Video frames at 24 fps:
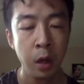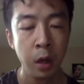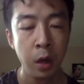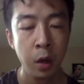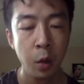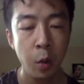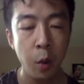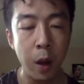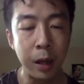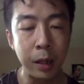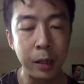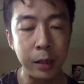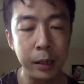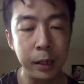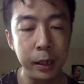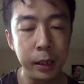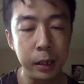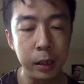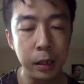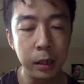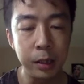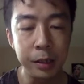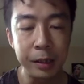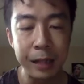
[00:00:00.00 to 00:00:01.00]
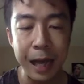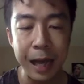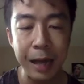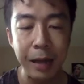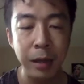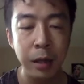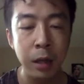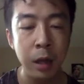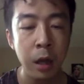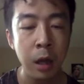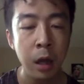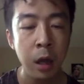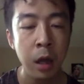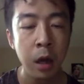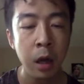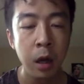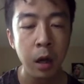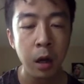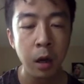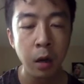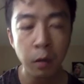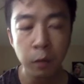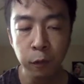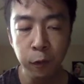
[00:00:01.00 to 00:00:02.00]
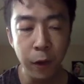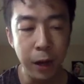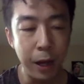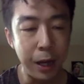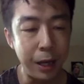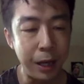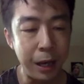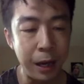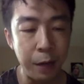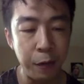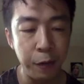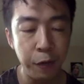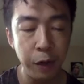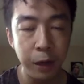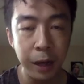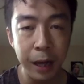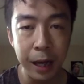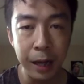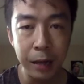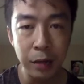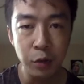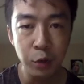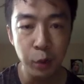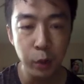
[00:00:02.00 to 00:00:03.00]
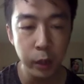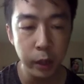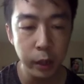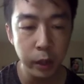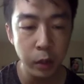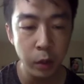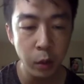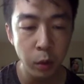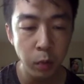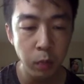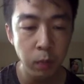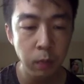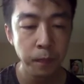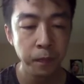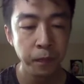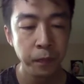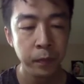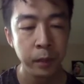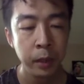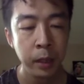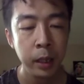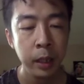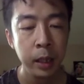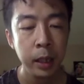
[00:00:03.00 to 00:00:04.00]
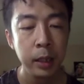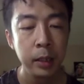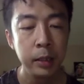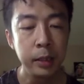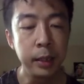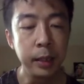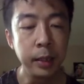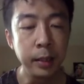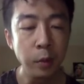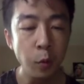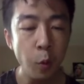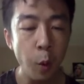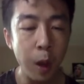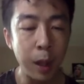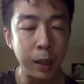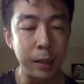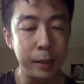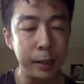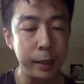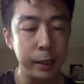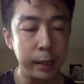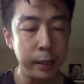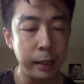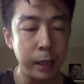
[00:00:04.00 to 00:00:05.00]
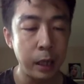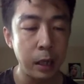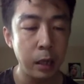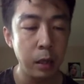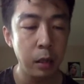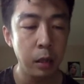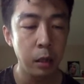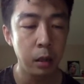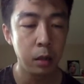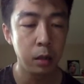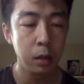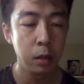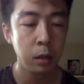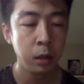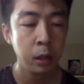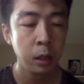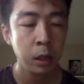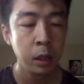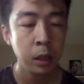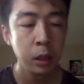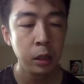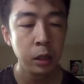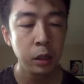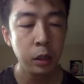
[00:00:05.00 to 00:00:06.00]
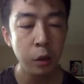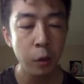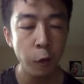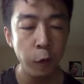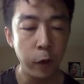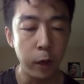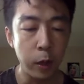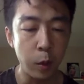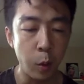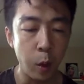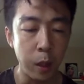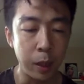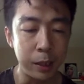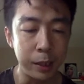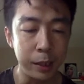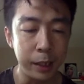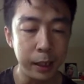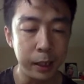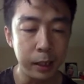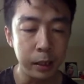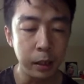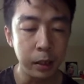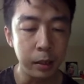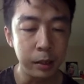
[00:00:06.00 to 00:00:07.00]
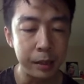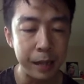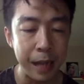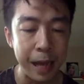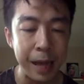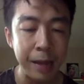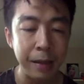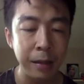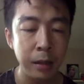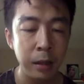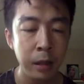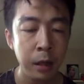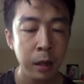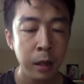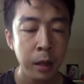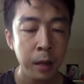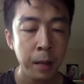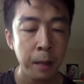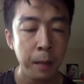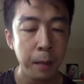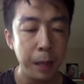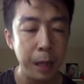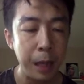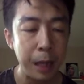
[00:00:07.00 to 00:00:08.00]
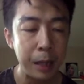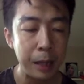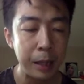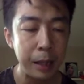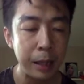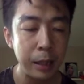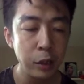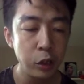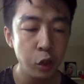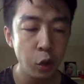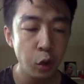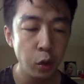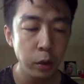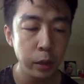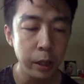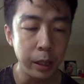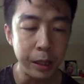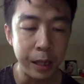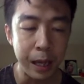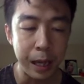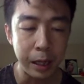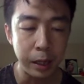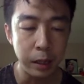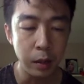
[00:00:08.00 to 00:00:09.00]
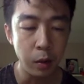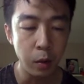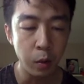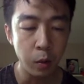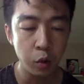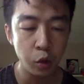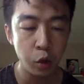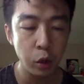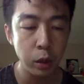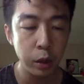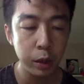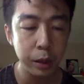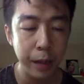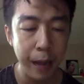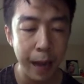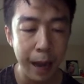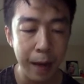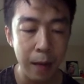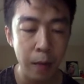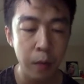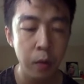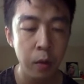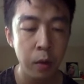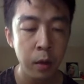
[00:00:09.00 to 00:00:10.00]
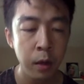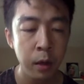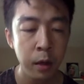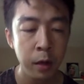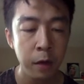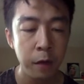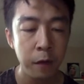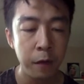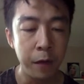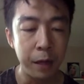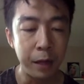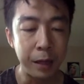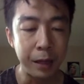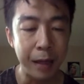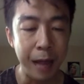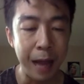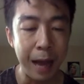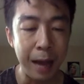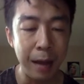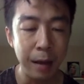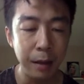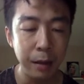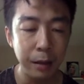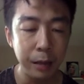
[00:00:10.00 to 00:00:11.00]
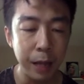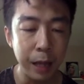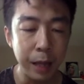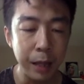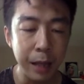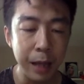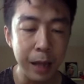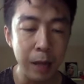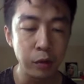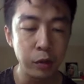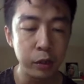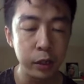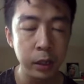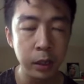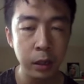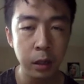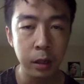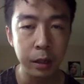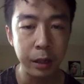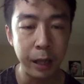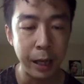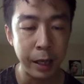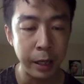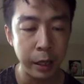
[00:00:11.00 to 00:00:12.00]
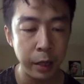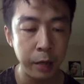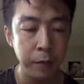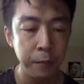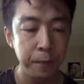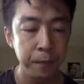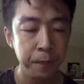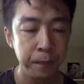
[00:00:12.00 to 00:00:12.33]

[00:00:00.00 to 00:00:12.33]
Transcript: quản trị thời gian không phải là phương án duy nhất đúng. Chính quản trị năng lượng chứ không phải quản trị thời gian mới là then chốt để đạt hiệu suất cao và tá, tái tạo sinh lực cá nhân.